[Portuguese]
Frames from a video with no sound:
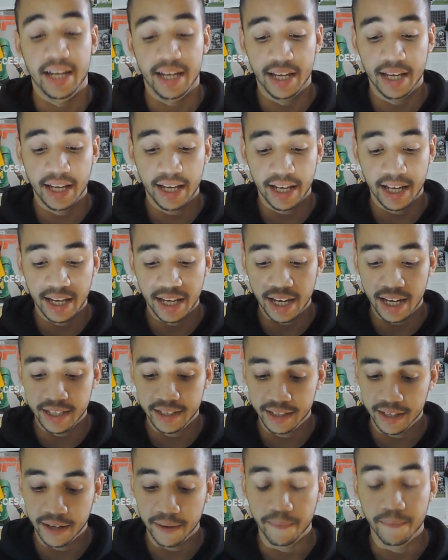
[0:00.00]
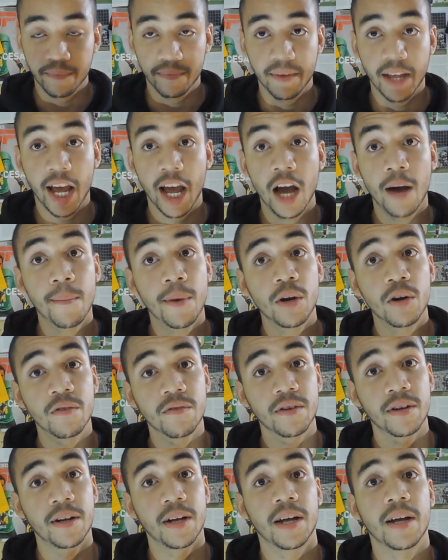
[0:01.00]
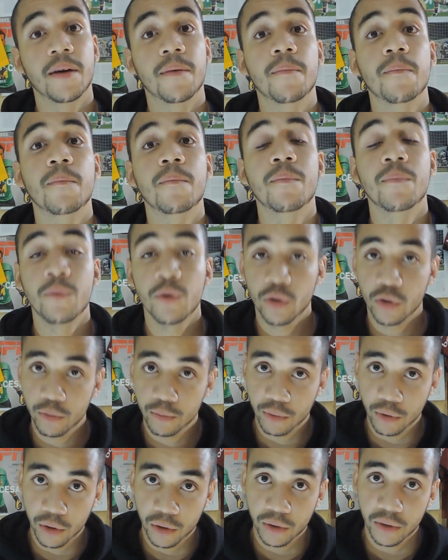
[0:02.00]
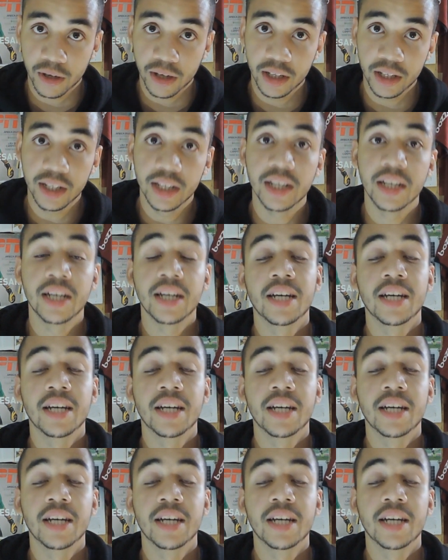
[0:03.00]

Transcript: e assim, é uma luva muito boa,